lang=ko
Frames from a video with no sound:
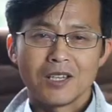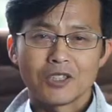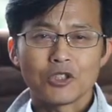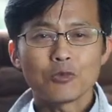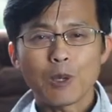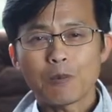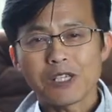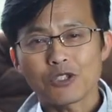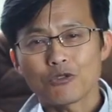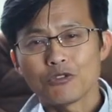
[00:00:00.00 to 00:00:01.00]

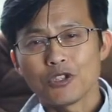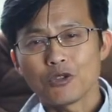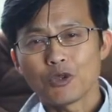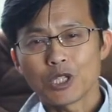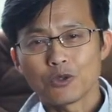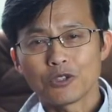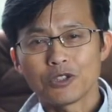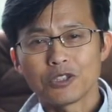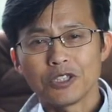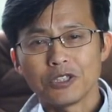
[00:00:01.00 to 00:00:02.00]
1689년
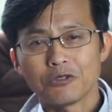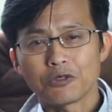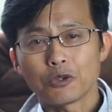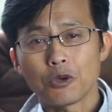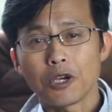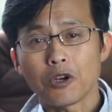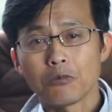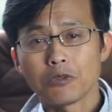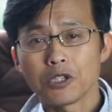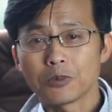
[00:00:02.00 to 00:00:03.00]
위그너들은 교회
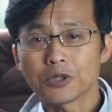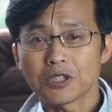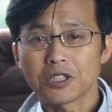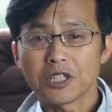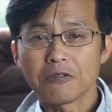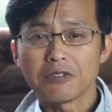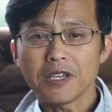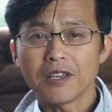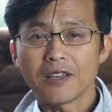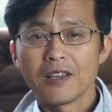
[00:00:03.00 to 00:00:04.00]
건물이 없었기
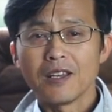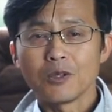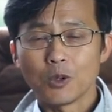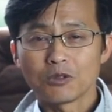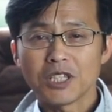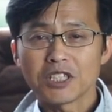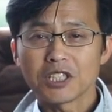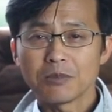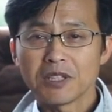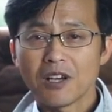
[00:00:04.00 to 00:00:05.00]
때문에
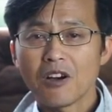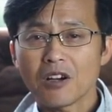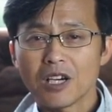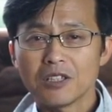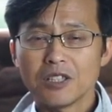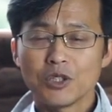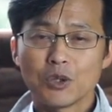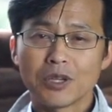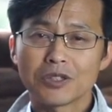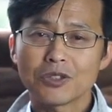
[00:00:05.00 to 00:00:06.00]
농장집이나 헛간을
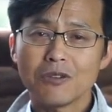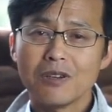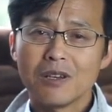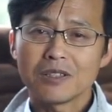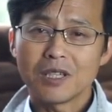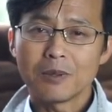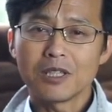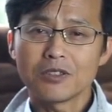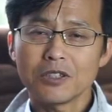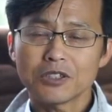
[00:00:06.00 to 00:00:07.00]
이용해서
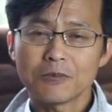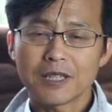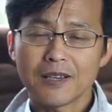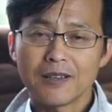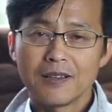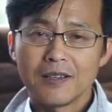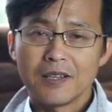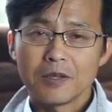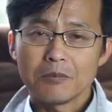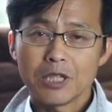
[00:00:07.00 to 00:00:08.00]
예배를 드렸습니다.
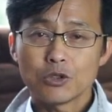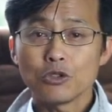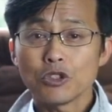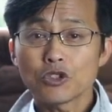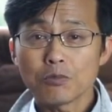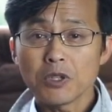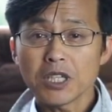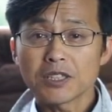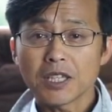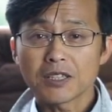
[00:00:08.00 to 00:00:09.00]
매주 60명
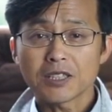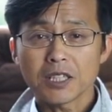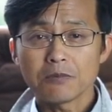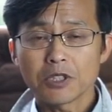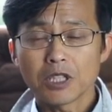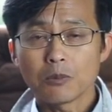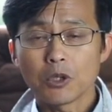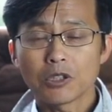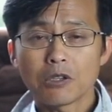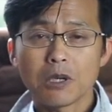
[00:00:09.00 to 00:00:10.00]
이상의 사람들이
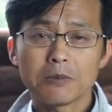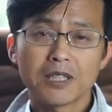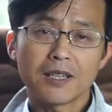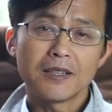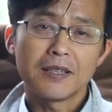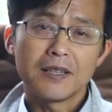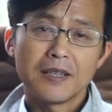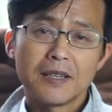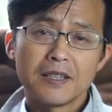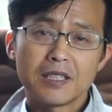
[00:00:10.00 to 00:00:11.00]
모였다고 합니다.
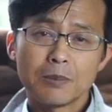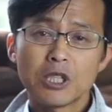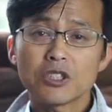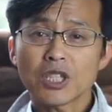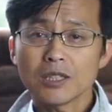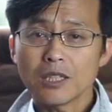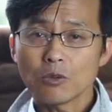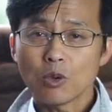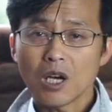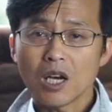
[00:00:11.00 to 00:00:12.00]
예배는
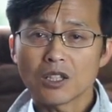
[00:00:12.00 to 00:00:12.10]
찬양과